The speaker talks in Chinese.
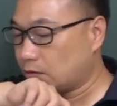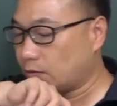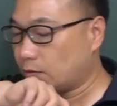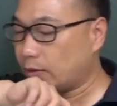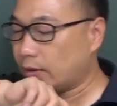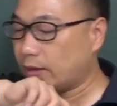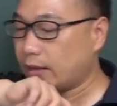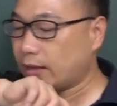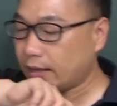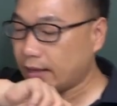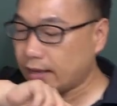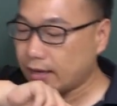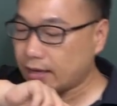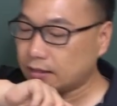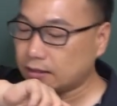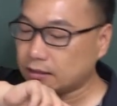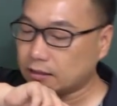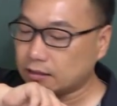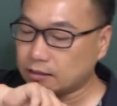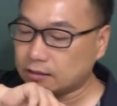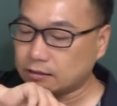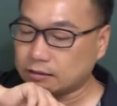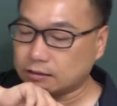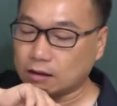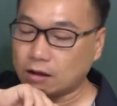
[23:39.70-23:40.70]
为 a
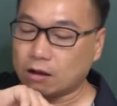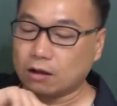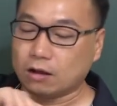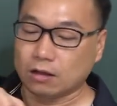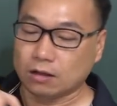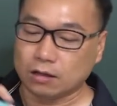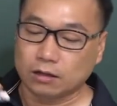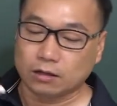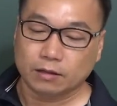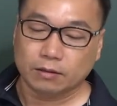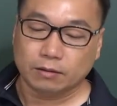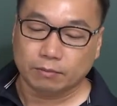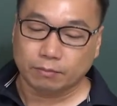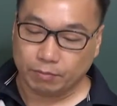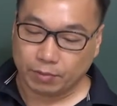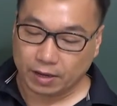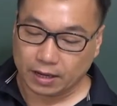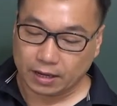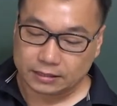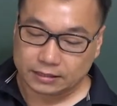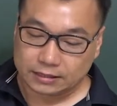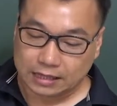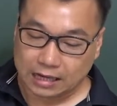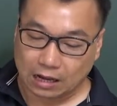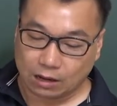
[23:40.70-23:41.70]
哦，
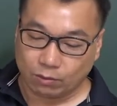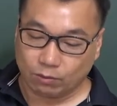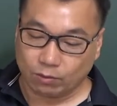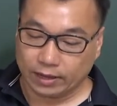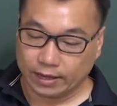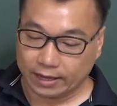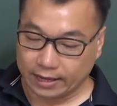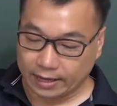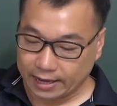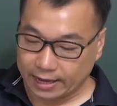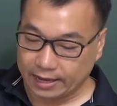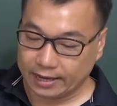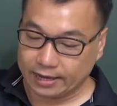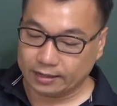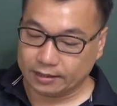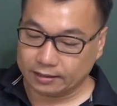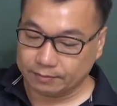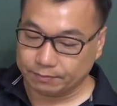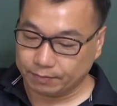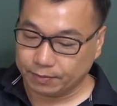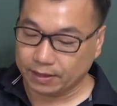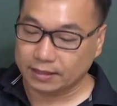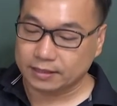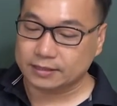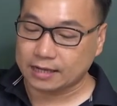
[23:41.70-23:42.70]
边长为 a，
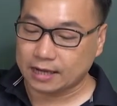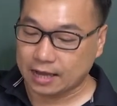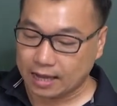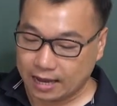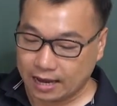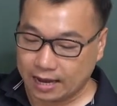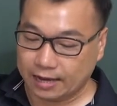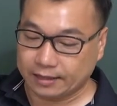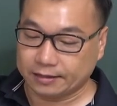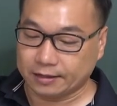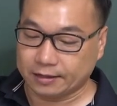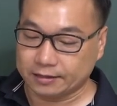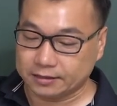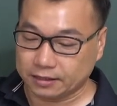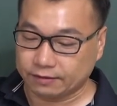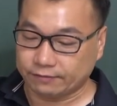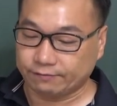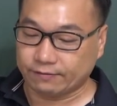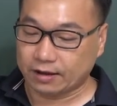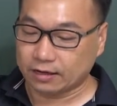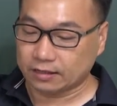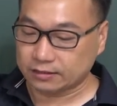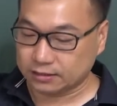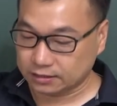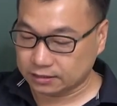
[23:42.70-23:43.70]
边长 a 的正
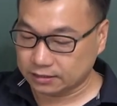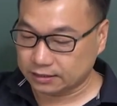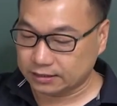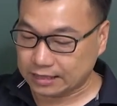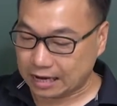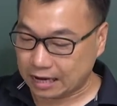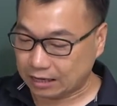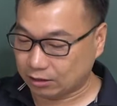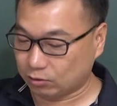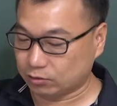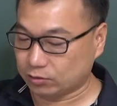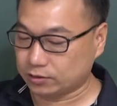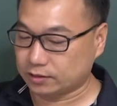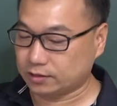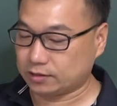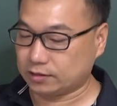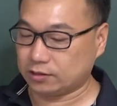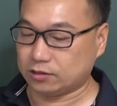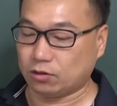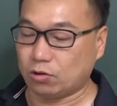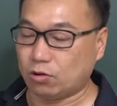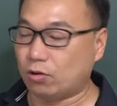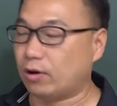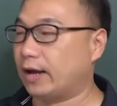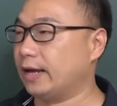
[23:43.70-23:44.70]
方形甲有
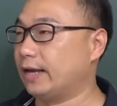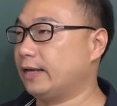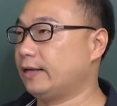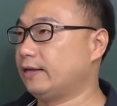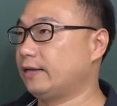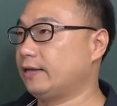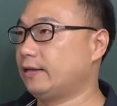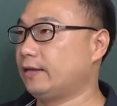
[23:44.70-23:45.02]
四块，